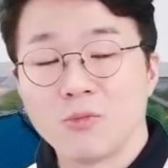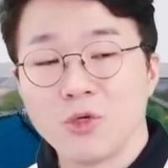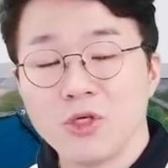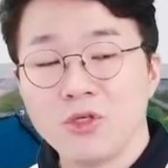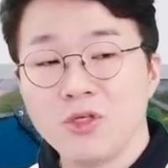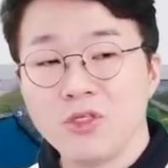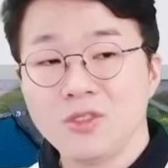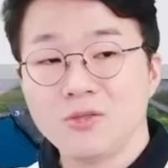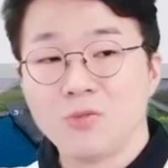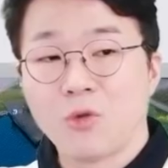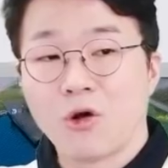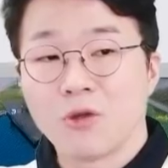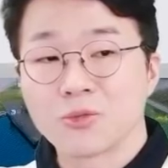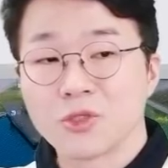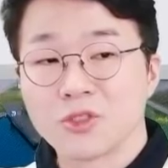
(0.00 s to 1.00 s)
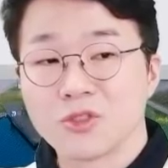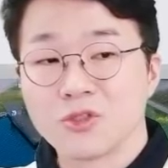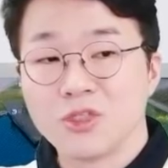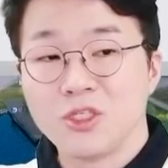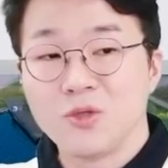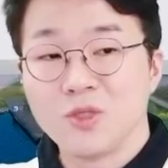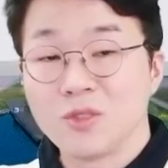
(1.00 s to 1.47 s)
뭐 1위는 뭐가 없어지고
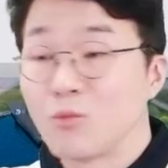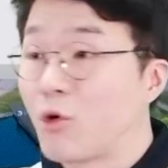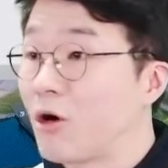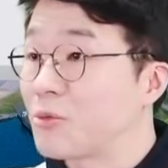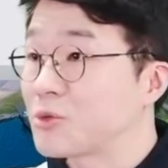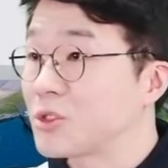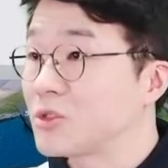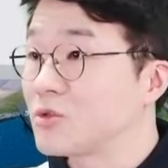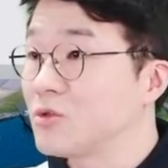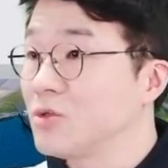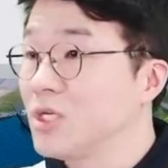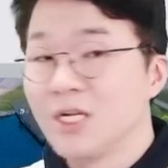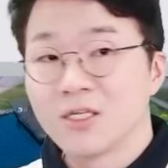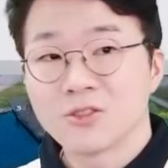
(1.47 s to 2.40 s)
2위는 뭐가 없어지고